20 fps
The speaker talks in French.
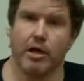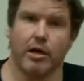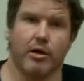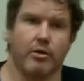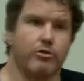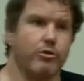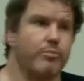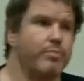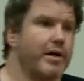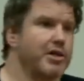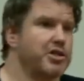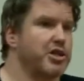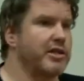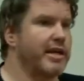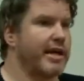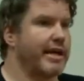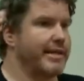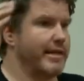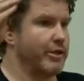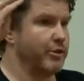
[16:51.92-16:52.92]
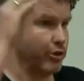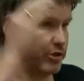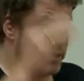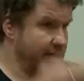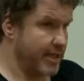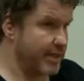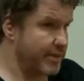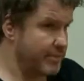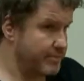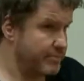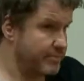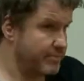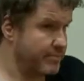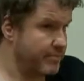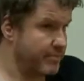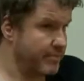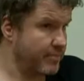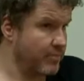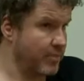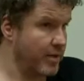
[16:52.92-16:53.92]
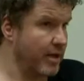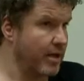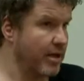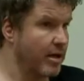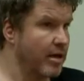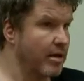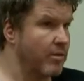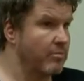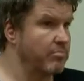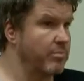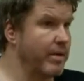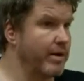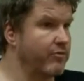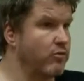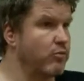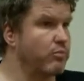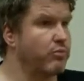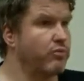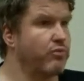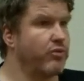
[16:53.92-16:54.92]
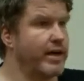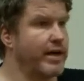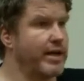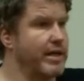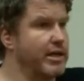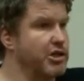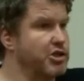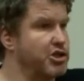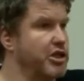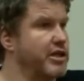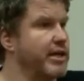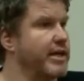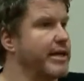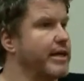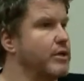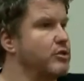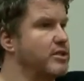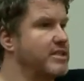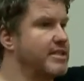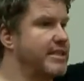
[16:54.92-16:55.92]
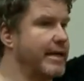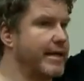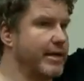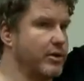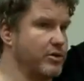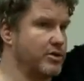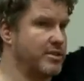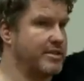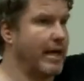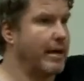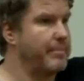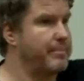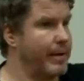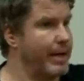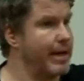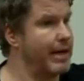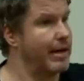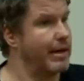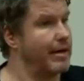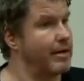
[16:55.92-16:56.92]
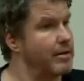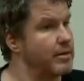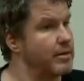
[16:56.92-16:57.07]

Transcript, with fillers: de ne pas générer des données, mais vous pouvez générer une séquence d'appels